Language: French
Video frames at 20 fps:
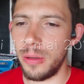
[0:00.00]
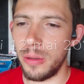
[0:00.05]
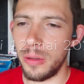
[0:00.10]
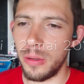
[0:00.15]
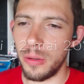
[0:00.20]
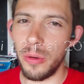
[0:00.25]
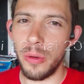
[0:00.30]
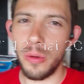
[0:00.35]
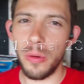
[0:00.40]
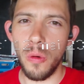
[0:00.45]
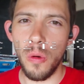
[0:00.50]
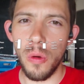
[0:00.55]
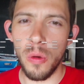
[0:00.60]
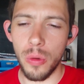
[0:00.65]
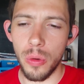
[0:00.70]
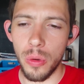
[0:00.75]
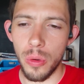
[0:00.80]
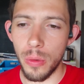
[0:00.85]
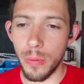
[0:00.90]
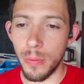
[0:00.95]
Euh,
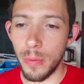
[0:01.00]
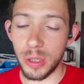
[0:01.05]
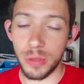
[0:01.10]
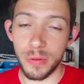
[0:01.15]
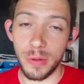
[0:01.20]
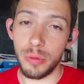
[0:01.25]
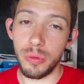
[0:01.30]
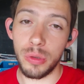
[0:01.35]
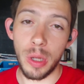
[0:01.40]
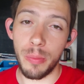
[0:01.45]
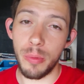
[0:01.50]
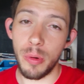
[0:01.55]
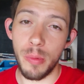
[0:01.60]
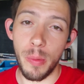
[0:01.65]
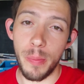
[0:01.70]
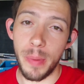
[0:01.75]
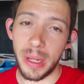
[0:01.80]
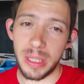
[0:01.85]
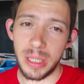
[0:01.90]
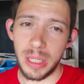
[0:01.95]
euh, bah, je vais tout simplement
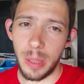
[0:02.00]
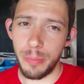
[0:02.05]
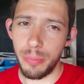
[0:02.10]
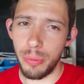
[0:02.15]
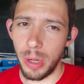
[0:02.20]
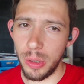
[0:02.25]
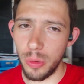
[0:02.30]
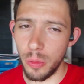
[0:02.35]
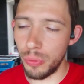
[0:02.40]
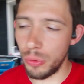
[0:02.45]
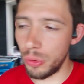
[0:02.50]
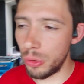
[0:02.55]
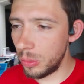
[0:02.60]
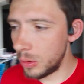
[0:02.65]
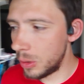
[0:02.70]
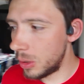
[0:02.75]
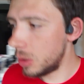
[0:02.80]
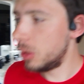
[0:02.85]
partir pour aller au boulot.